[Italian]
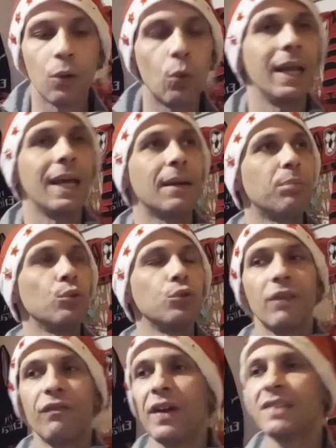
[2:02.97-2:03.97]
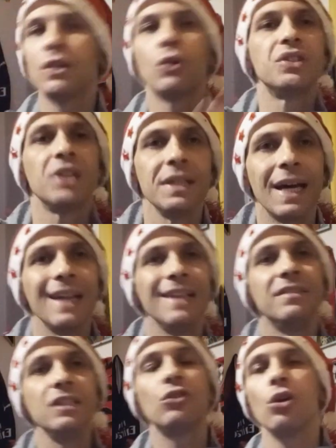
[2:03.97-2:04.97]
il quale era pronto a farsi consegnare
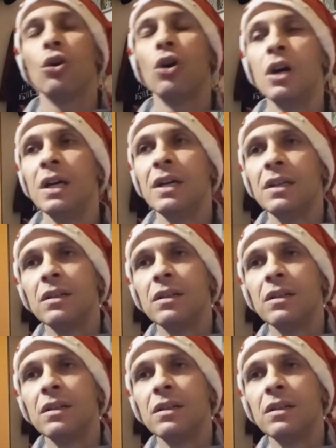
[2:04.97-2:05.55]
il titolo